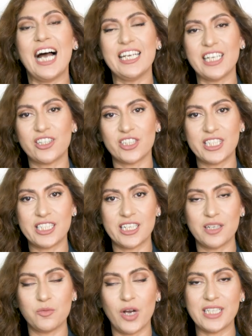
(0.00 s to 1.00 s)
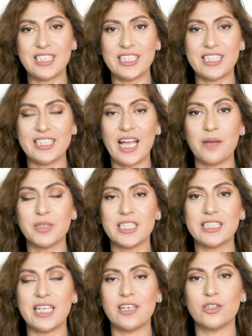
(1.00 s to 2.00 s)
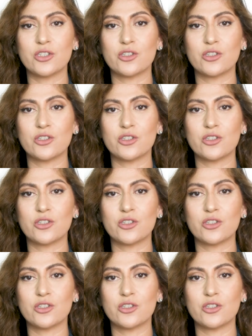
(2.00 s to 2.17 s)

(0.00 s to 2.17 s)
أنا كريستال مؤسسة أمازون سيلرز